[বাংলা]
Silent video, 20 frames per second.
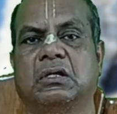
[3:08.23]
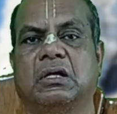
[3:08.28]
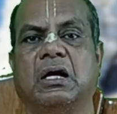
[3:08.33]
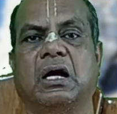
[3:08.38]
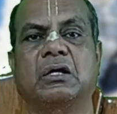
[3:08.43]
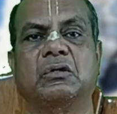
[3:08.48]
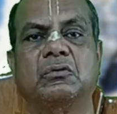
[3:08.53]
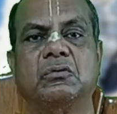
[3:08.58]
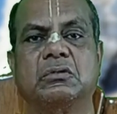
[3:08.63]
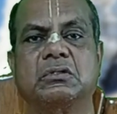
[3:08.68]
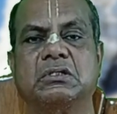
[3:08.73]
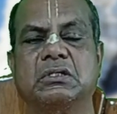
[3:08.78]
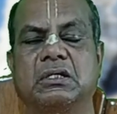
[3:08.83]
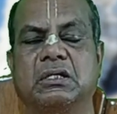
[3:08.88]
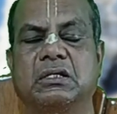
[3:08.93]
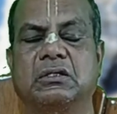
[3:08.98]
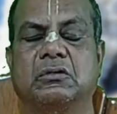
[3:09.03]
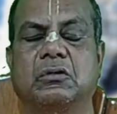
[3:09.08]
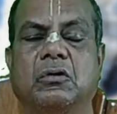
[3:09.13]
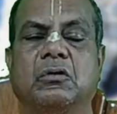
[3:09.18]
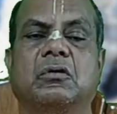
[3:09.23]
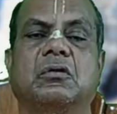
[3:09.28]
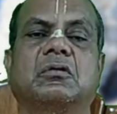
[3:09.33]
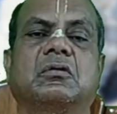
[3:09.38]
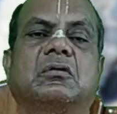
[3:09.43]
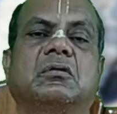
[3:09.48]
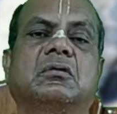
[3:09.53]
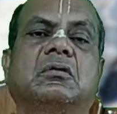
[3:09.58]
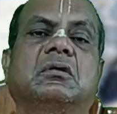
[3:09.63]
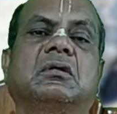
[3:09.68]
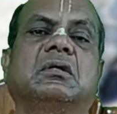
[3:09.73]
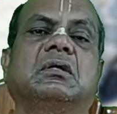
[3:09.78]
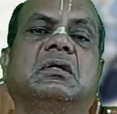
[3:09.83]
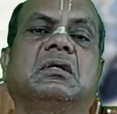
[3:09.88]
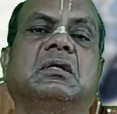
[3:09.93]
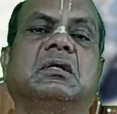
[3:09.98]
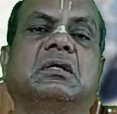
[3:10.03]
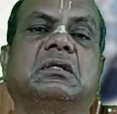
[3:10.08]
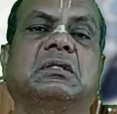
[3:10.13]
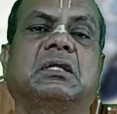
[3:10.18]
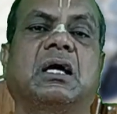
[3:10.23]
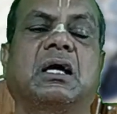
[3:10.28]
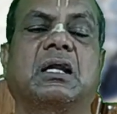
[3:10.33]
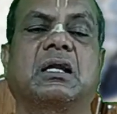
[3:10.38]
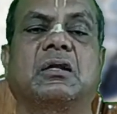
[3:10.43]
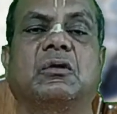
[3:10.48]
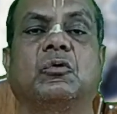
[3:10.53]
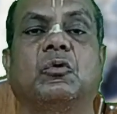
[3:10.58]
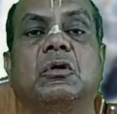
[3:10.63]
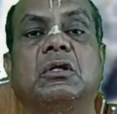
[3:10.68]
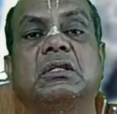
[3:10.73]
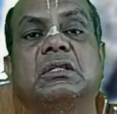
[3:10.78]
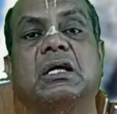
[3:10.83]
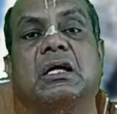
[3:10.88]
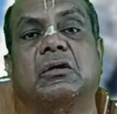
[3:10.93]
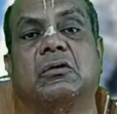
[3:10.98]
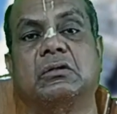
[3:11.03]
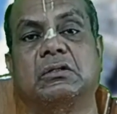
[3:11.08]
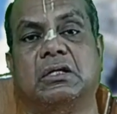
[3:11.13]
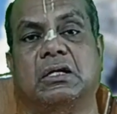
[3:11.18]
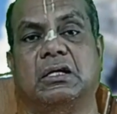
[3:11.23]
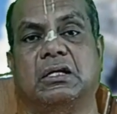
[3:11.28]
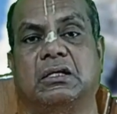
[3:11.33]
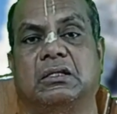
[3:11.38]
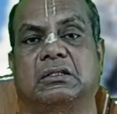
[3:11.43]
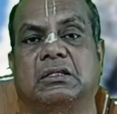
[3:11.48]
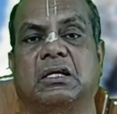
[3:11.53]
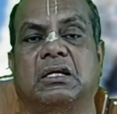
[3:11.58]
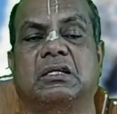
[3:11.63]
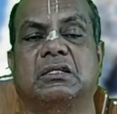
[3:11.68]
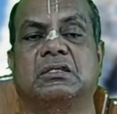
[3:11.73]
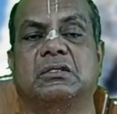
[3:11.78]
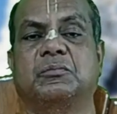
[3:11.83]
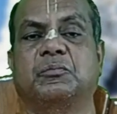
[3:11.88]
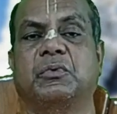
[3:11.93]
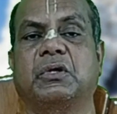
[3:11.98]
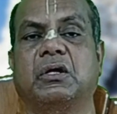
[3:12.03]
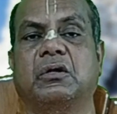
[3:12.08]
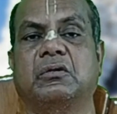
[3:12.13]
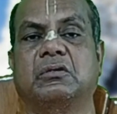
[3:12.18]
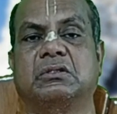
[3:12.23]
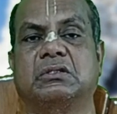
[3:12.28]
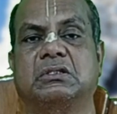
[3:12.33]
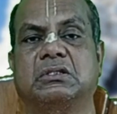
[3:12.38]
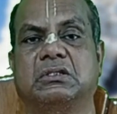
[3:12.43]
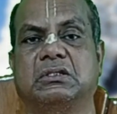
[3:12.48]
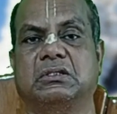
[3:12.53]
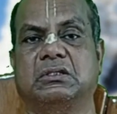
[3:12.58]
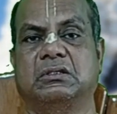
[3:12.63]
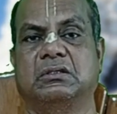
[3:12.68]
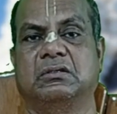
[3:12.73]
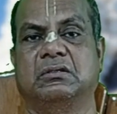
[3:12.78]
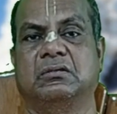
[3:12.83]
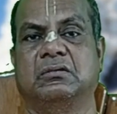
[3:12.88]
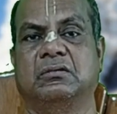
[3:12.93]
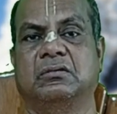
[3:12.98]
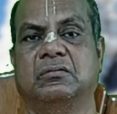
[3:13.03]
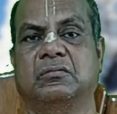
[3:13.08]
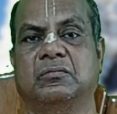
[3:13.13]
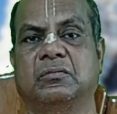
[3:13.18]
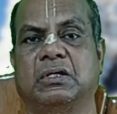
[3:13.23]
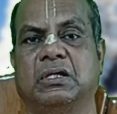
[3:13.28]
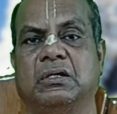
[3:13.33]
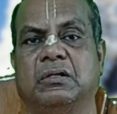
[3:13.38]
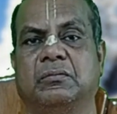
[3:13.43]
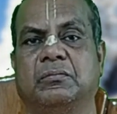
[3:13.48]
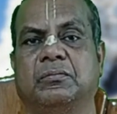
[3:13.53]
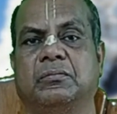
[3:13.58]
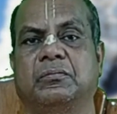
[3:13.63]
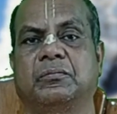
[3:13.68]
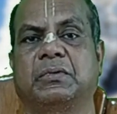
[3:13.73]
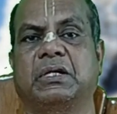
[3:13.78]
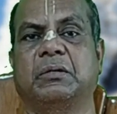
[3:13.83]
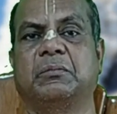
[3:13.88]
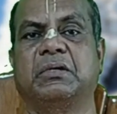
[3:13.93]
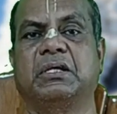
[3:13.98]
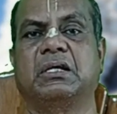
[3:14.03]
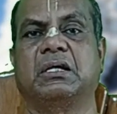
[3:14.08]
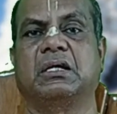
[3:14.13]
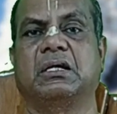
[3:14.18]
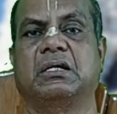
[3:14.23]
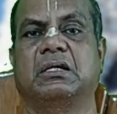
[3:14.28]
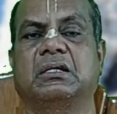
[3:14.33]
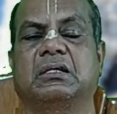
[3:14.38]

গান করছিলেন তখন তার ললিতার কথা তার যে প্রেয়সী বা প্রেমিকা